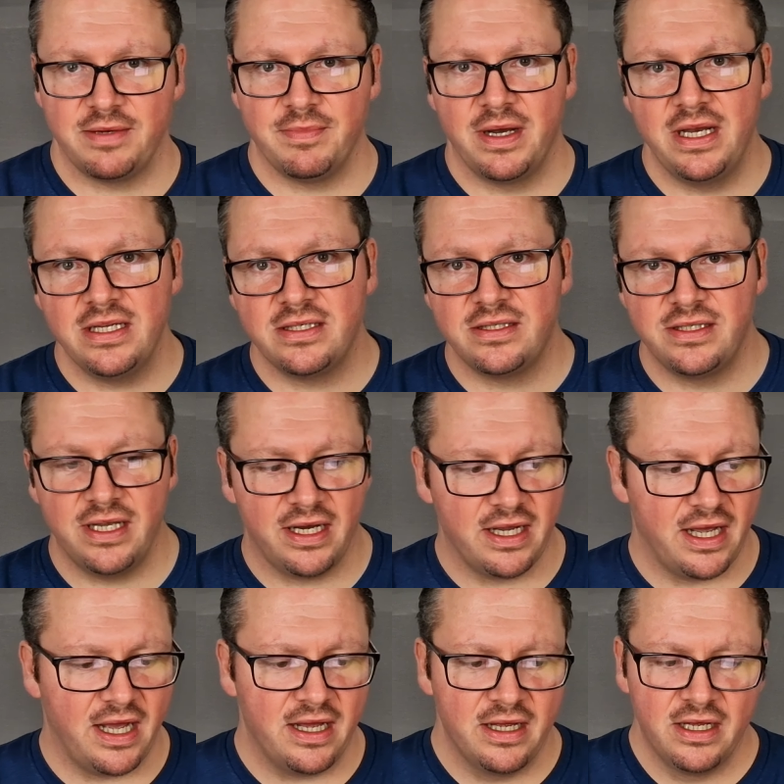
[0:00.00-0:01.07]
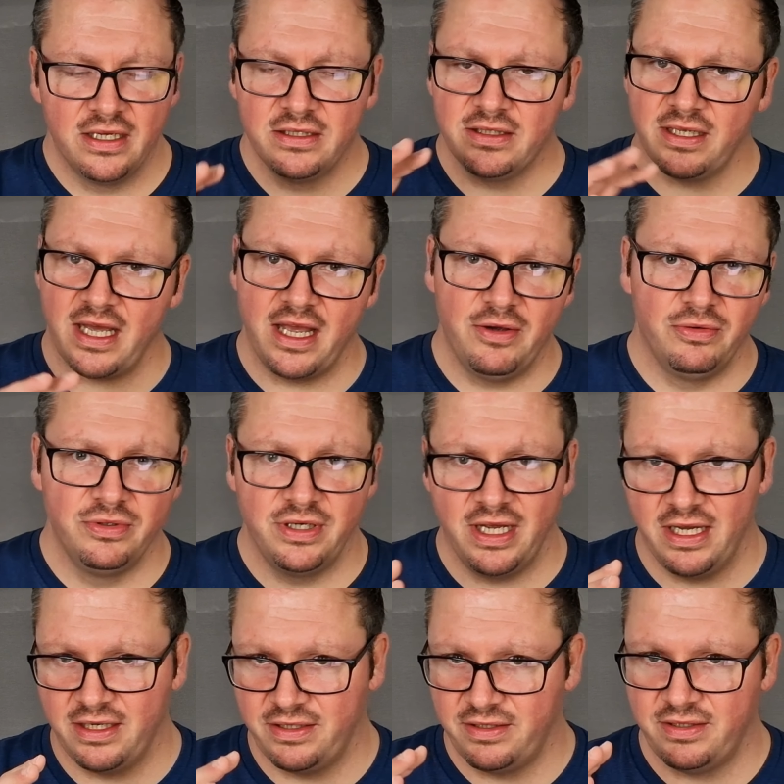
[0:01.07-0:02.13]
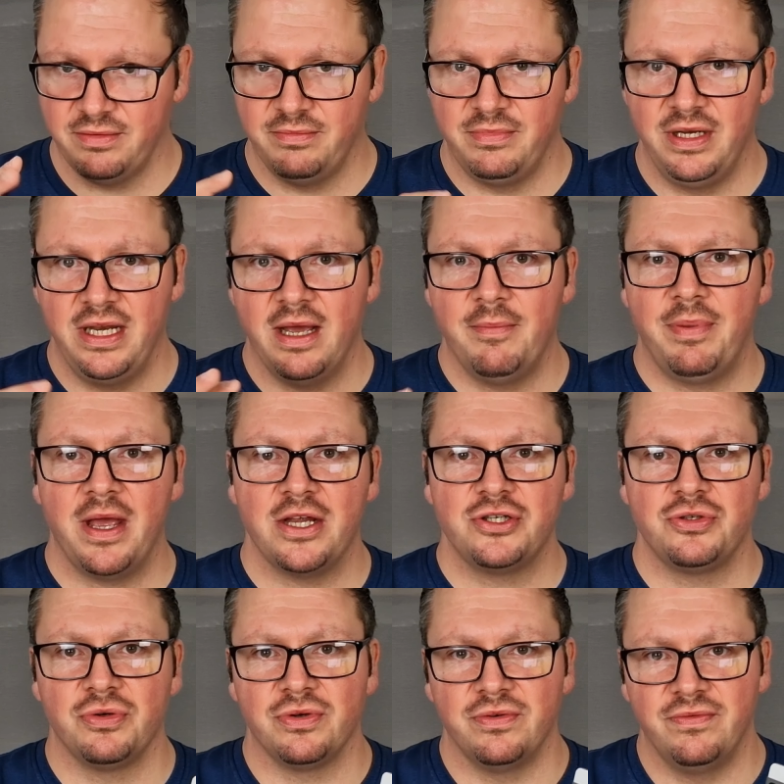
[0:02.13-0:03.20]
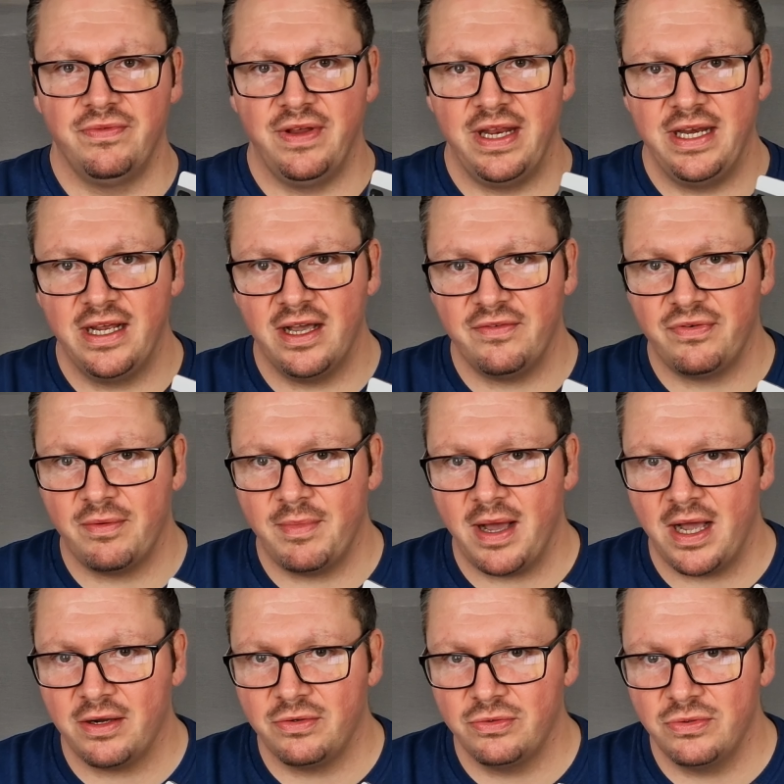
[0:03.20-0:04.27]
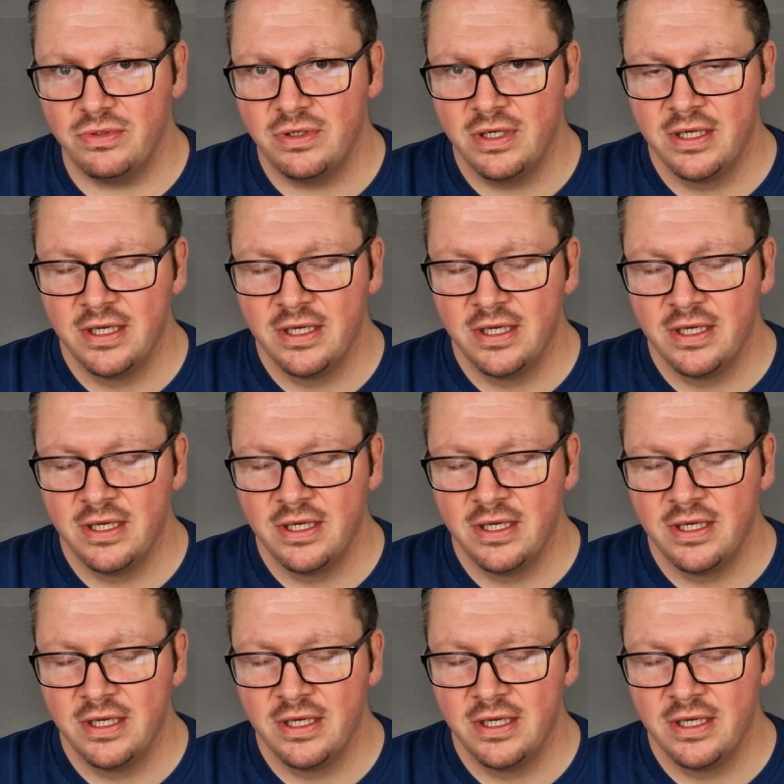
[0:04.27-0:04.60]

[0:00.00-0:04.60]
Man ist circa 300 mAh weniger vom Akku.